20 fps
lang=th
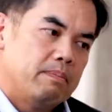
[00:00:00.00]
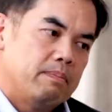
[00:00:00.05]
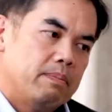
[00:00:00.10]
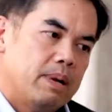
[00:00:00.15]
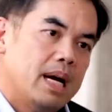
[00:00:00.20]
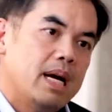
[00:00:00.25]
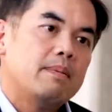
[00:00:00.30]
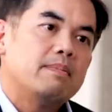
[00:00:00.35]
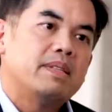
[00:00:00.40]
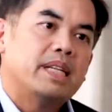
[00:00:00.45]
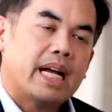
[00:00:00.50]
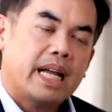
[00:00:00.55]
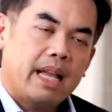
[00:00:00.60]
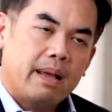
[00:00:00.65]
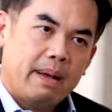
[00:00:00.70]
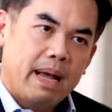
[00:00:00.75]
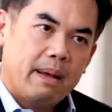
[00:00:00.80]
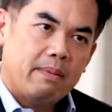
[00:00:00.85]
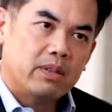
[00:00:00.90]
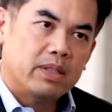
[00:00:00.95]
เพิ่มศักย
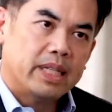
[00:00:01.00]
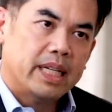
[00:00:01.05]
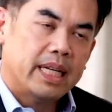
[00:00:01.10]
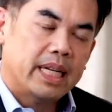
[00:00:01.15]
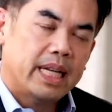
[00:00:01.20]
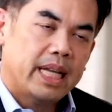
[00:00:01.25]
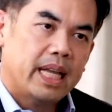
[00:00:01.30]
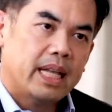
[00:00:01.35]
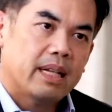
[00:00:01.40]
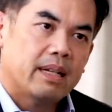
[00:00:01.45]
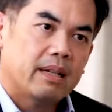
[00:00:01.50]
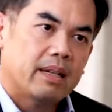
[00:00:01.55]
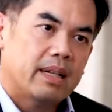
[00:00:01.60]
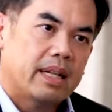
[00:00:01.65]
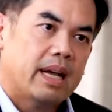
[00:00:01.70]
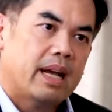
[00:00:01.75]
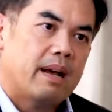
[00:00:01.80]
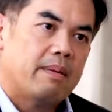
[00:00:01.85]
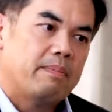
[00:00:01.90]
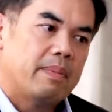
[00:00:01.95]
ภาพของเศรษฐกิจ
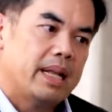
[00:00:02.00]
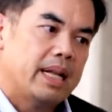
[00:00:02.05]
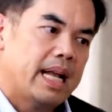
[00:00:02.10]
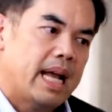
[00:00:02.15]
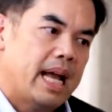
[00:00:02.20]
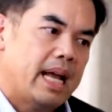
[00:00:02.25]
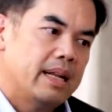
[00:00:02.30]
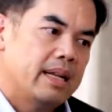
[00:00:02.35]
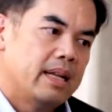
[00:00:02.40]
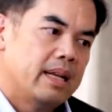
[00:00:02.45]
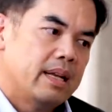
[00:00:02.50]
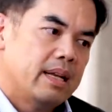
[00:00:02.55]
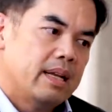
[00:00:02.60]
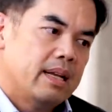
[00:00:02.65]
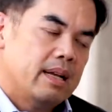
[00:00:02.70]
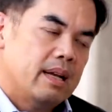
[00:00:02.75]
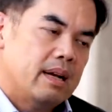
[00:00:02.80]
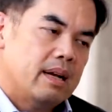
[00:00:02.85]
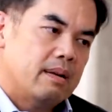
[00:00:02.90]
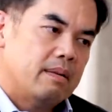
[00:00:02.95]
นะครับเป็นการ
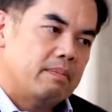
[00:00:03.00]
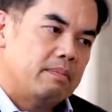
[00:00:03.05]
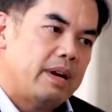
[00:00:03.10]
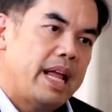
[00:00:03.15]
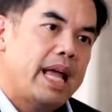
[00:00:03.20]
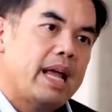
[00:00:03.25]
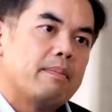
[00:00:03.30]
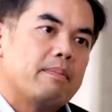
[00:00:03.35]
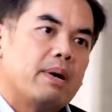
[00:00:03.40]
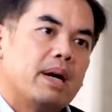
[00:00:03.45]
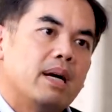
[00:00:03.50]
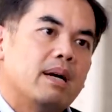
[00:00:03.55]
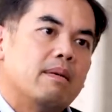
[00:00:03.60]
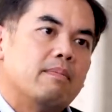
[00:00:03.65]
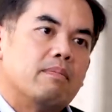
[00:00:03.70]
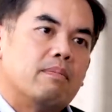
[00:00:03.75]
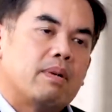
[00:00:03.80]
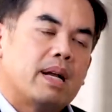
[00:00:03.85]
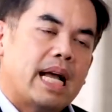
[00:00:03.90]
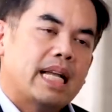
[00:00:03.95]
เร่งเพิ่ม
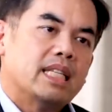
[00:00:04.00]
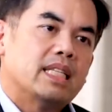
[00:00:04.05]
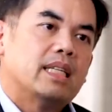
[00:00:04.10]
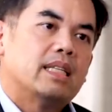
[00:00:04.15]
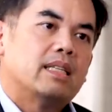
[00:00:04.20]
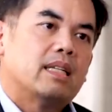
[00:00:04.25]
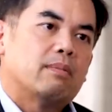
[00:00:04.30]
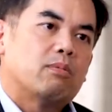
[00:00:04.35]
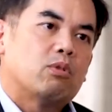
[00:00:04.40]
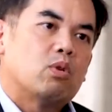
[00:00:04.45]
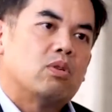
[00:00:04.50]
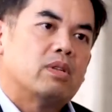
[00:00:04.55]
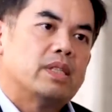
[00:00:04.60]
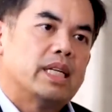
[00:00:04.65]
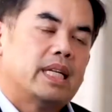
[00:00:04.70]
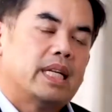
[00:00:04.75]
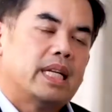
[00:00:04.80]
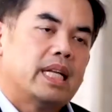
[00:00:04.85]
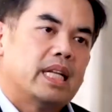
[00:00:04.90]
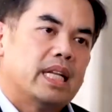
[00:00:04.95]
การเจริญเติบโตของเศร
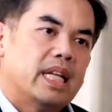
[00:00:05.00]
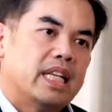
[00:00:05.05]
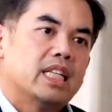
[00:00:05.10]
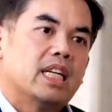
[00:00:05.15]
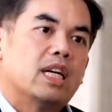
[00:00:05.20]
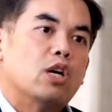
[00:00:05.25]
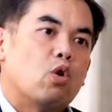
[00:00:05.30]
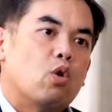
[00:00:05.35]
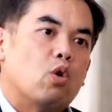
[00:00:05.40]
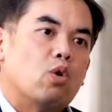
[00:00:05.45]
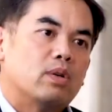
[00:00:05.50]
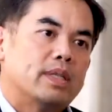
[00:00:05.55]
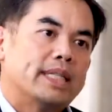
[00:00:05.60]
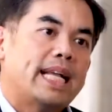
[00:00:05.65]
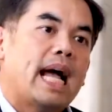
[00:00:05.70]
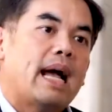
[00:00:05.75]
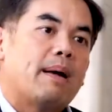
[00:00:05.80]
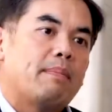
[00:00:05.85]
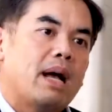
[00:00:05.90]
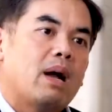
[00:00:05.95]
ษฐกิจในเชิงโครงส
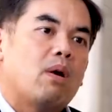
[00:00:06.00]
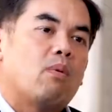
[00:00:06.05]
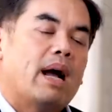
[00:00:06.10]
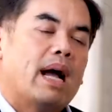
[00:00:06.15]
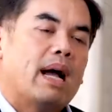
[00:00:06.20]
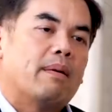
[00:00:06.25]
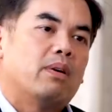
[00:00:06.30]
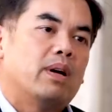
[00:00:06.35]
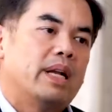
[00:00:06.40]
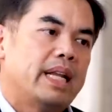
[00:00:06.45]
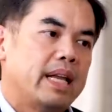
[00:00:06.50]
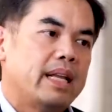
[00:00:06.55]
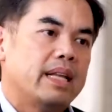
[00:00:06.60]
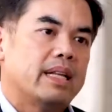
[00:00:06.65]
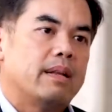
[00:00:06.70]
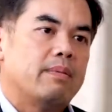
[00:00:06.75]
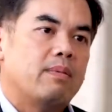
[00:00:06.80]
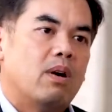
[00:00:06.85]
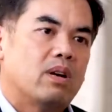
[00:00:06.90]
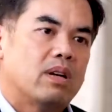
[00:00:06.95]
ร้างมากกว่าเพราะนี่อย่า
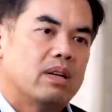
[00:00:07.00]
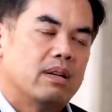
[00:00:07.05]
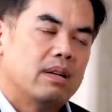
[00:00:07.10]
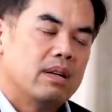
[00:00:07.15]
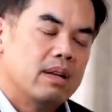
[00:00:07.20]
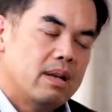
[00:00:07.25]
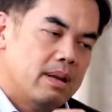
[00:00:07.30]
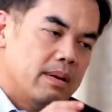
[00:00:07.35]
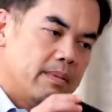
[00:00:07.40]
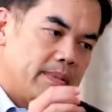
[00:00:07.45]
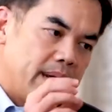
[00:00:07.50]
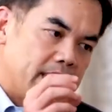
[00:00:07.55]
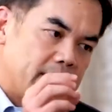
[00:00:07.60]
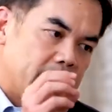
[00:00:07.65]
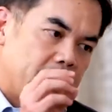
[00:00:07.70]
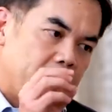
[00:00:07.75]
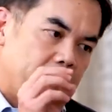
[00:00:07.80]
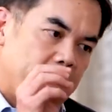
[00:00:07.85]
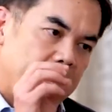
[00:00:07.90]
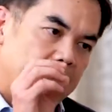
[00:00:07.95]
งที่บอกคืออาจจะ
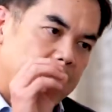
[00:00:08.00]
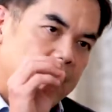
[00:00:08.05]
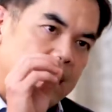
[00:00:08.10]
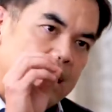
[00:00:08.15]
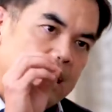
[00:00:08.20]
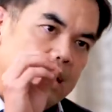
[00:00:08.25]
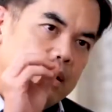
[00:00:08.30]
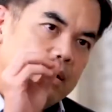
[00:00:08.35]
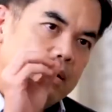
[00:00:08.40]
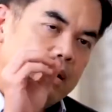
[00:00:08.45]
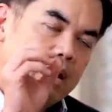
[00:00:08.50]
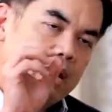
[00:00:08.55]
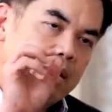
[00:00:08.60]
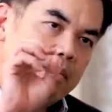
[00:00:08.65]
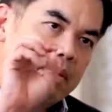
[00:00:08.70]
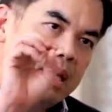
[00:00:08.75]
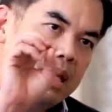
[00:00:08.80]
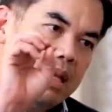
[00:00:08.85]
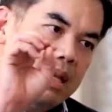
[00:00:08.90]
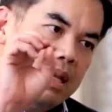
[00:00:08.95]
ทำให้
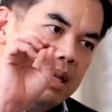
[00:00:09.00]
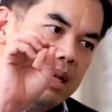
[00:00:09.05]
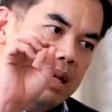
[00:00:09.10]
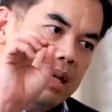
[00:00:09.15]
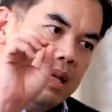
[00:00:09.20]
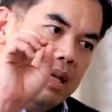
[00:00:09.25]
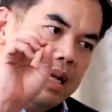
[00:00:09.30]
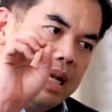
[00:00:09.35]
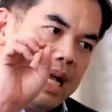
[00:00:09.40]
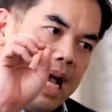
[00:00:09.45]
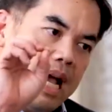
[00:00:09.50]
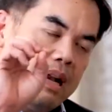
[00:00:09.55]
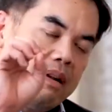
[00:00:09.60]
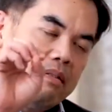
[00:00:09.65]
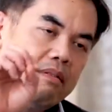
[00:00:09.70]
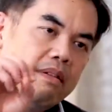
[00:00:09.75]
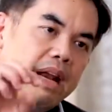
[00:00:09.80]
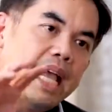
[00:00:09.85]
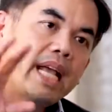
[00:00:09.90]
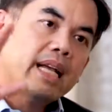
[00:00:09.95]
มีการ
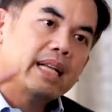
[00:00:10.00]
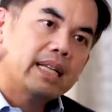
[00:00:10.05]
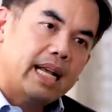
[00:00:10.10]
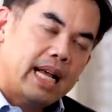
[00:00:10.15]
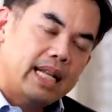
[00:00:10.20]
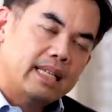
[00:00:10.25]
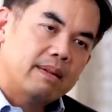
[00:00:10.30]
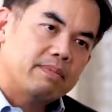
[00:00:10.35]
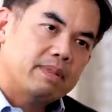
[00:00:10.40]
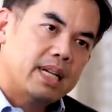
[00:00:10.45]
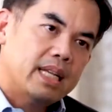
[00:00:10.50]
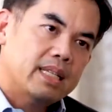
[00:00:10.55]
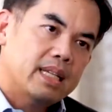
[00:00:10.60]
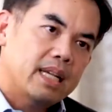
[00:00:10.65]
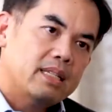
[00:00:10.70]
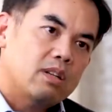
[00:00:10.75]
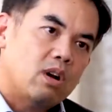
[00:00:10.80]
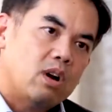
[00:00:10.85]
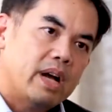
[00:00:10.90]
เร่งการจับจ่ายใช้ส